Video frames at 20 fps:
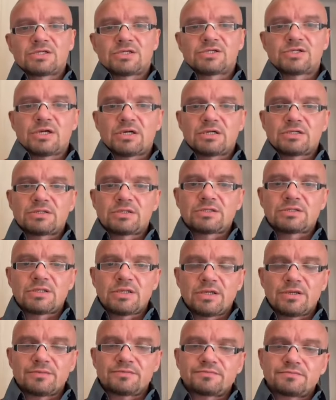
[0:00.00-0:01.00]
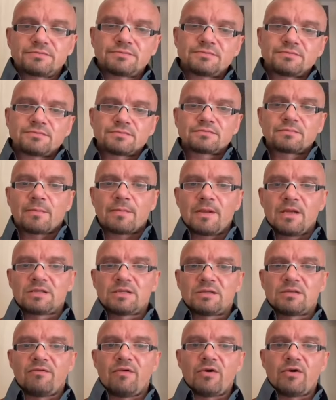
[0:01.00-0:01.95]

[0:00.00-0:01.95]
Каждый человек – это ты. Это